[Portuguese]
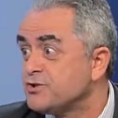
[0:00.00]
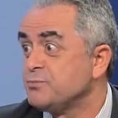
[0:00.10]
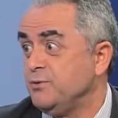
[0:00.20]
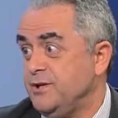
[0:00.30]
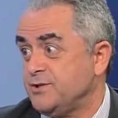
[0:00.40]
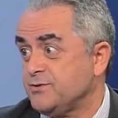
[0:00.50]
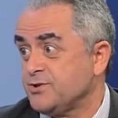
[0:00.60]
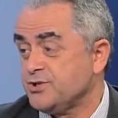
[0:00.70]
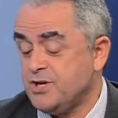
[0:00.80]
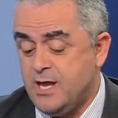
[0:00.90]
partidos
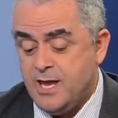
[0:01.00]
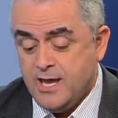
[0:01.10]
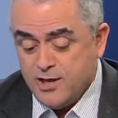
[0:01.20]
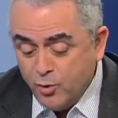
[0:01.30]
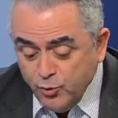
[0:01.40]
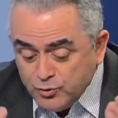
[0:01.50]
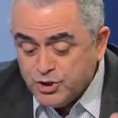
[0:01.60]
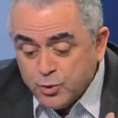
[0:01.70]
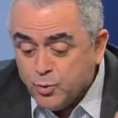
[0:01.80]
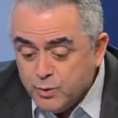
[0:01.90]
políticos. E eu
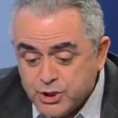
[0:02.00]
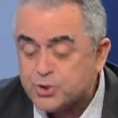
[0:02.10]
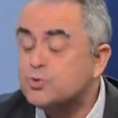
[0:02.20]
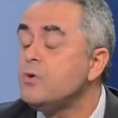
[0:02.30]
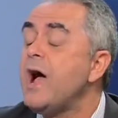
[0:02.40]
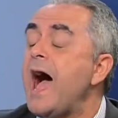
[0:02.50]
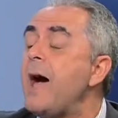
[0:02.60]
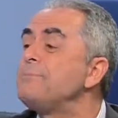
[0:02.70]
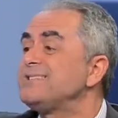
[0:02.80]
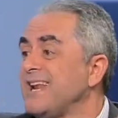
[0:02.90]
não digo isso
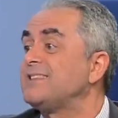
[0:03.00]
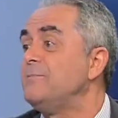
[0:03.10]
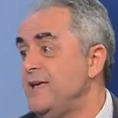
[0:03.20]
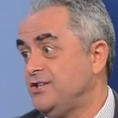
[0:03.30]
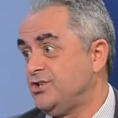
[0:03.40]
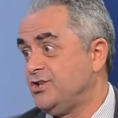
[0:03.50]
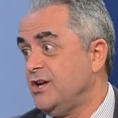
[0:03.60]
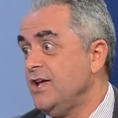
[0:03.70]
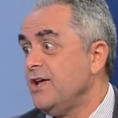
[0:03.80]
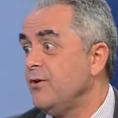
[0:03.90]

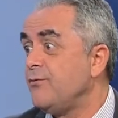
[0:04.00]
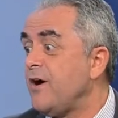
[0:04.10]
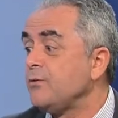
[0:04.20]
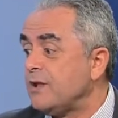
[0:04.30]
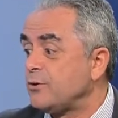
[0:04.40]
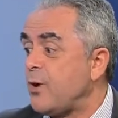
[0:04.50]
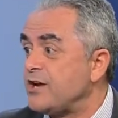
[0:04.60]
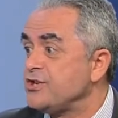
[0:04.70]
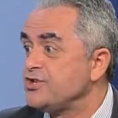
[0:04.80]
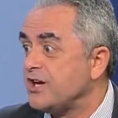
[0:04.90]
abstratamente. Eu falo
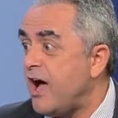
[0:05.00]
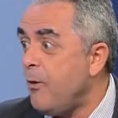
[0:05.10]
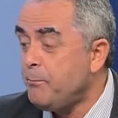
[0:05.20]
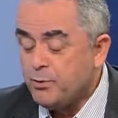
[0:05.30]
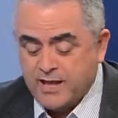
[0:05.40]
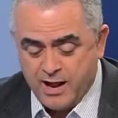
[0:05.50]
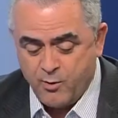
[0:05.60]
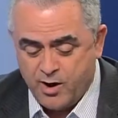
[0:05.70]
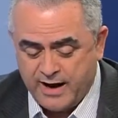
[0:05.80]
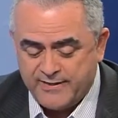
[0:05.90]
ladroagem geral porque
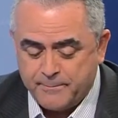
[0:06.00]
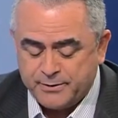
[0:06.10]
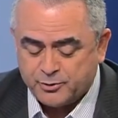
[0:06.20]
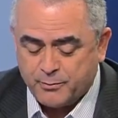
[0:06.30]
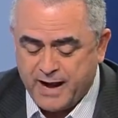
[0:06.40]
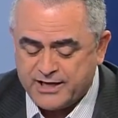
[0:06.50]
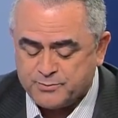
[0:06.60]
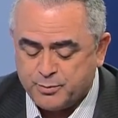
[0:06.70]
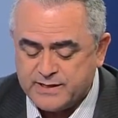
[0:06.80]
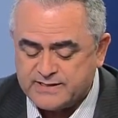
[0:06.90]
agora na
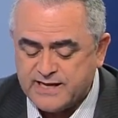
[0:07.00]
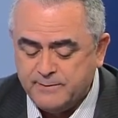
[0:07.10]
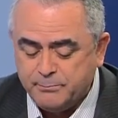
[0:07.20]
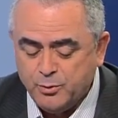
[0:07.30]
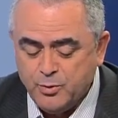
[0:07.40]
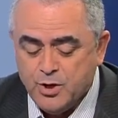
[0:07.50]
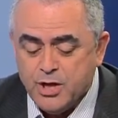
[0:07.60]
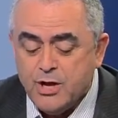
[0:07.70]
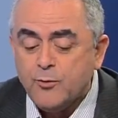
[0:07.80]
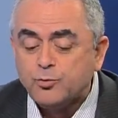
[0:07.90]
Petrobras, por exemplo,
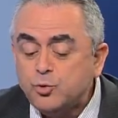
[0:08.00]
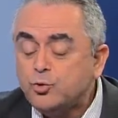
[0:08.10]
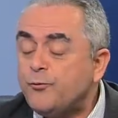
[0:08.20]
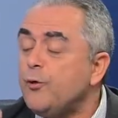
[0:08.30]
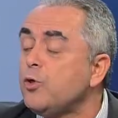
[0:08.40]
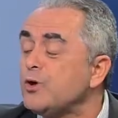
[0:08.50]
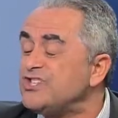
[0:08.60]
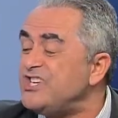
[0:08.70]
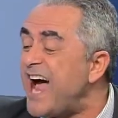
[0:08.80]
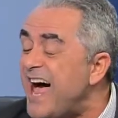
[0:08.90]
tudo foi
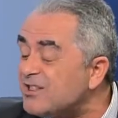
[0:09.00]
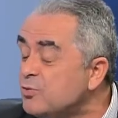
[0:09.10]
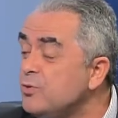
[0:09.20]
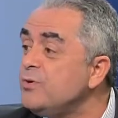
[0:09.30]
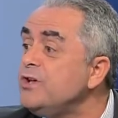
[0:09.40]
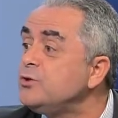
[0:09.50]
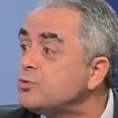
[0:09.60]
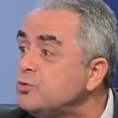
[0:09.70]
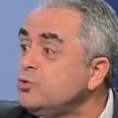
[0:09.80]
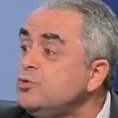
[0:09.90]
loteado e
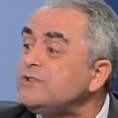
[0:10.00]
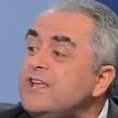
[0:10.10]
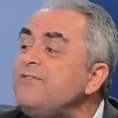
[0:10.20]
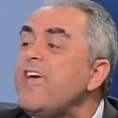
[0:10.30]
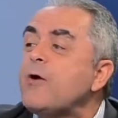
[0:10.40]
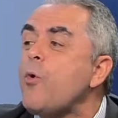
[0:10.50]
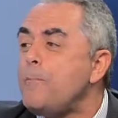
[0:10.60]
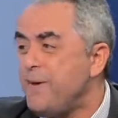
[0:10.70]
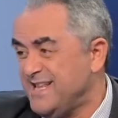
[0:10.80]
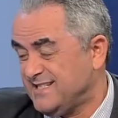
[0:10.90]
tudo teve
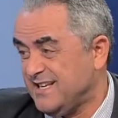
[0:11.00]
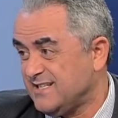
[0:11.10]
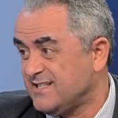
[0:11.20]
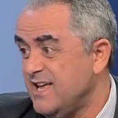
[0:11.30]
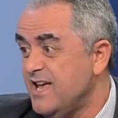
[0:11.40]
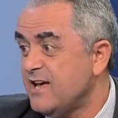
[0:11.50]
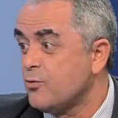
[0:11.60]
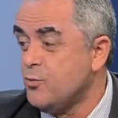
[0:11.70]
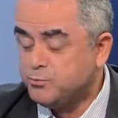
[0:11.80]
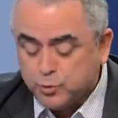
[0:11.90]
recompensas.
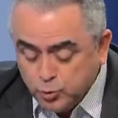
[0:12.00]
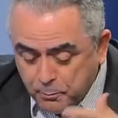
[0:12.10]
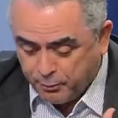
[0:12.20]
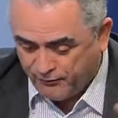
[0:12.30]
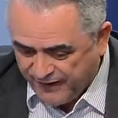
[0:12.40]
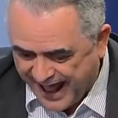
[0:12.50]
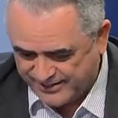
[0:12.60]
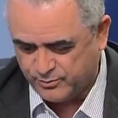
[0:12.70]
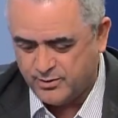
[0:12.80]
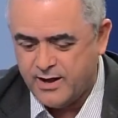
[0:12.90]
Com tudo
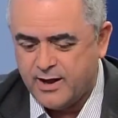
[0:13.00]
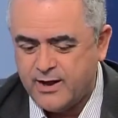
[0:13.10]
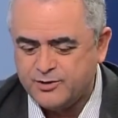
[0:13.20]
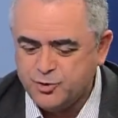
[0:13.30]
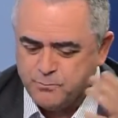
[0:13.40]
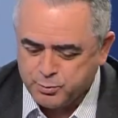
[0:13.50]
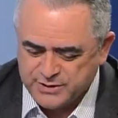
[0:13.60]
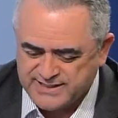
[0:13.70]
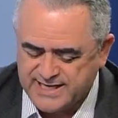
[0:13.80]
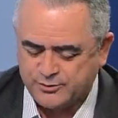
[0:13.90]
provado, eh, de
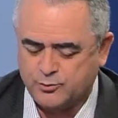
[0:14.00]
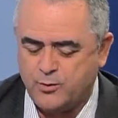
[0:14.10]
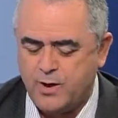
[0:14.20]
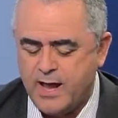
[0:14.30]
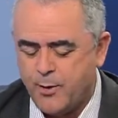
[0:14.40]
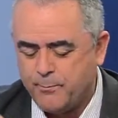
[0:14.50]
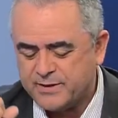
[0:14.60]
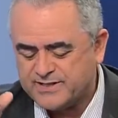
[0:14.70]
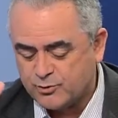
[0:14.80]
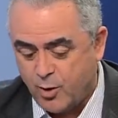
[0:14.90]
1%, o
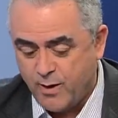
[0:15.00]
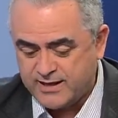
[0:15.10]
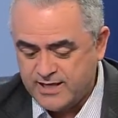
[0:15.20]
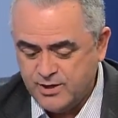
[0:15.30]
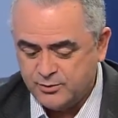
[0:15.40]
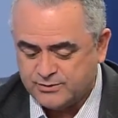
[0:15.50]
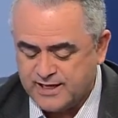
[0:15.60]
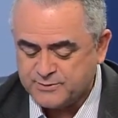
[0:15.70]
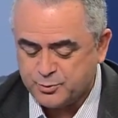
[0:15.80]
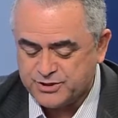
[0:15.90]
percentual aqui e
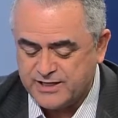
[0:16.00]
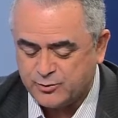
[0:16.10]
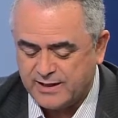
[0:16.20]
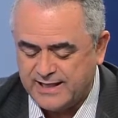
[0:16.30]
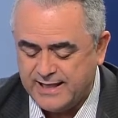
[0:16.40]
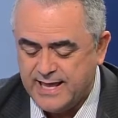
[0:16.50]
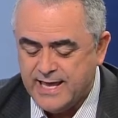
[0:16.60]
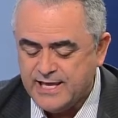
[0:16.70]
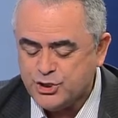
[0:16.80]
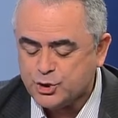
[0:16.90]
3% ali.
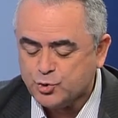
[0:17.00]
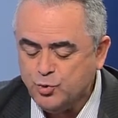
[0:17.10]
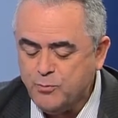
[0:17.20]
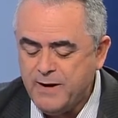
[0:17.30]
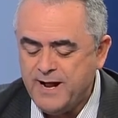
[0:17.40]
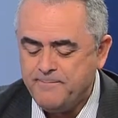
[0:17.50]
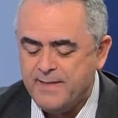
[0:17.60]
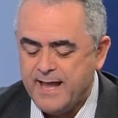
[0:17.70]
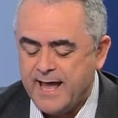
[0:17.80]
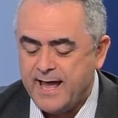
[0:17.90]
Em
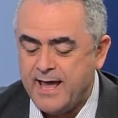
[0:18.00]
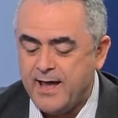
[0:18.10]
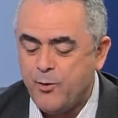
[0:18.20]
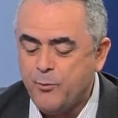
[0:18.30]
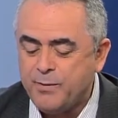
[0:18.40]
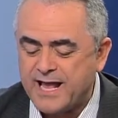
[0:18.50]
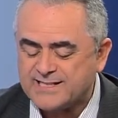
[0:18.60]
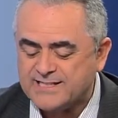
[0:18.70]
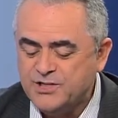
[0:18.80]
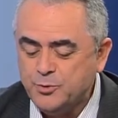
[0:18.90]
suma, é, o
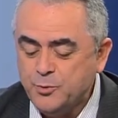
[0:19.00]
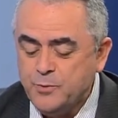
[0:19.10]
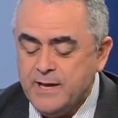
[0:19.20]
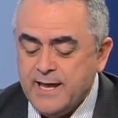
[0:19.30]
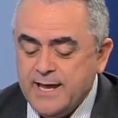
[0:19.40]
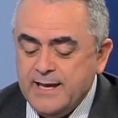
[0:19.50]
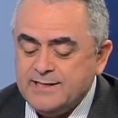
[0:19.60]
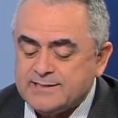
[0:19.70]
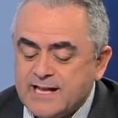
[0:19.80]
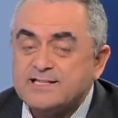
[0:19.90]
Brasil
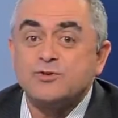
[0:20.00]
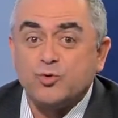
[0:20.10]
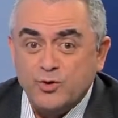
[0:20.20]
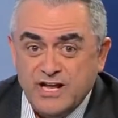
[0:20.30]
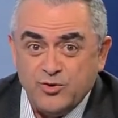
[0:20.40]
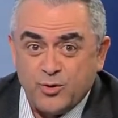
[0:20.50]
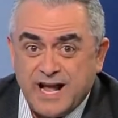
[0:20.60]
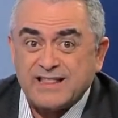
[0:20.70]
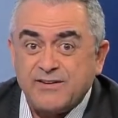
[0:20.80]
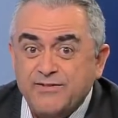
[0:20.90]
ele está se tornando
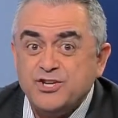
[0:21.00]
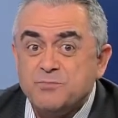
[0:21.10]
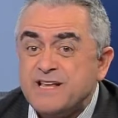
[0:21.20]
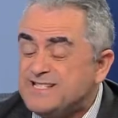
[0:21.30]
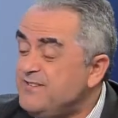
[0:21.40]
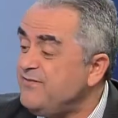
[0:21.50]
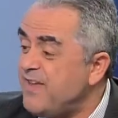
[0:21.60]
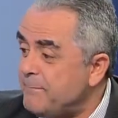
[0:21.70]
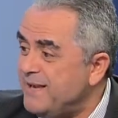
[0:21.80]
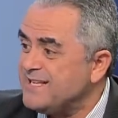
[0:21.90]
cada vez mais
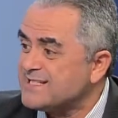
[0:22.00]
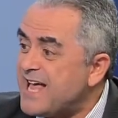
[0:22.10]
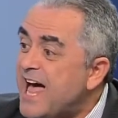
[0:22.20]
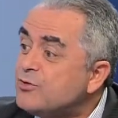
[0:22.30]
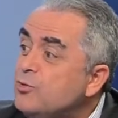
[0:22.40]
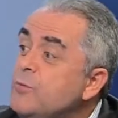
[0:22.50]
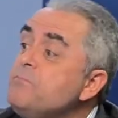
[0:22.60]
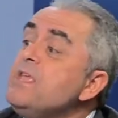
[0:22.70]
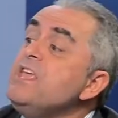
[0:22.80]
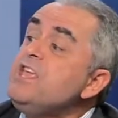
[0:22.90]

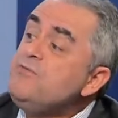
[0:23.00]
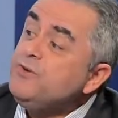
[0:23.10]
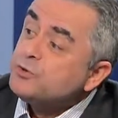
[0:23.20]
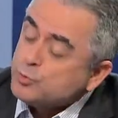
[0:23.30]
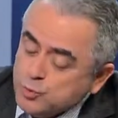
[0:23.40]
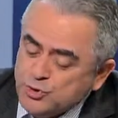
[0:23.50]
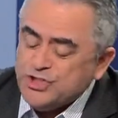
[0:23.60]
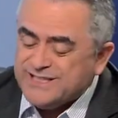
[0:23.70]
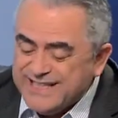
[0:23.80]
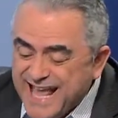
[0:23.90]
inviabilizado em
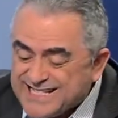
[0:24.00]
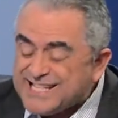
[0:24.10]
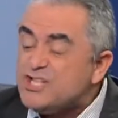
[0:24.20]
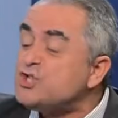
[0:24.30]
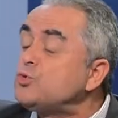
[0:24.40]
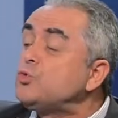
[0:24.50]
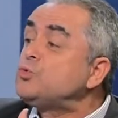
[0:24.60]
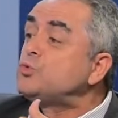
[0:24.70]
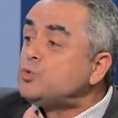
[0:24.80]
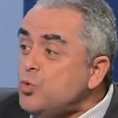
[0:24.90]
virtude dessa
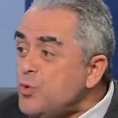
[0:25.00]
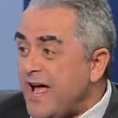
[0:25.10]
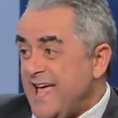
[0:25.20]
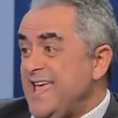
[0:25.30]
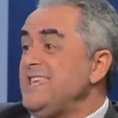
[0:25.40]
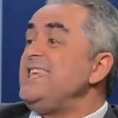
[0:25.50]
estrutura